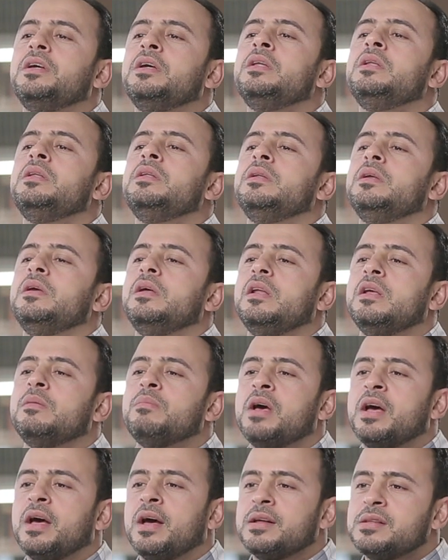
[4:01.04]
إني
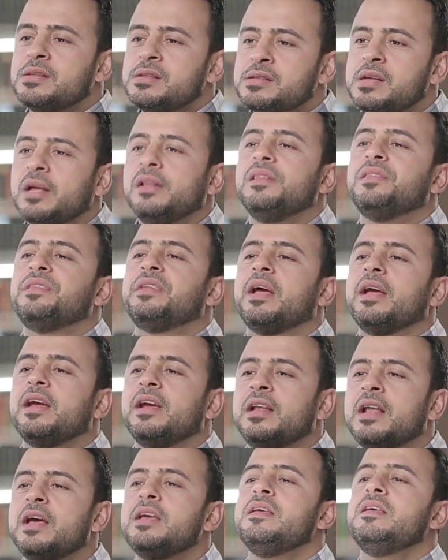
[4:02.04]
لما أنزلت
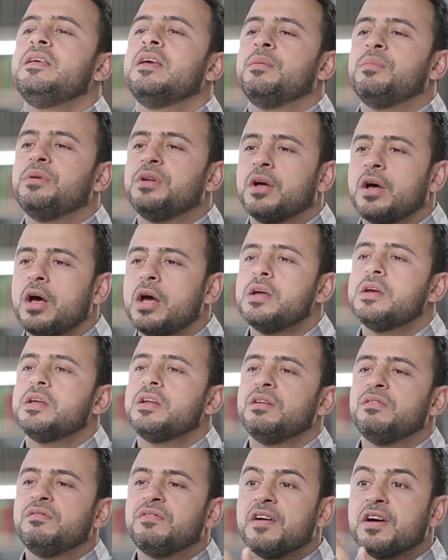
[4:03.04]
إلي من
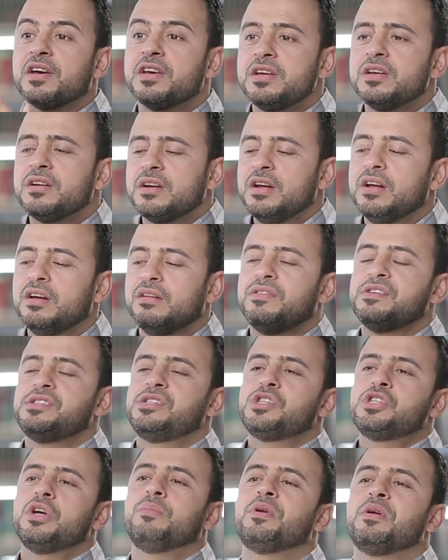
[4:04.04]
خير فقير
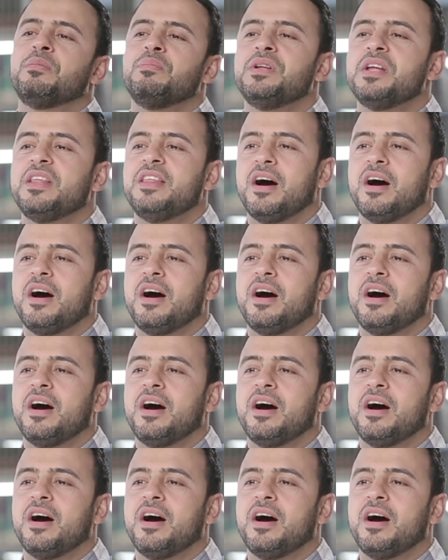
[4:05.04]
فاستجاب ربنا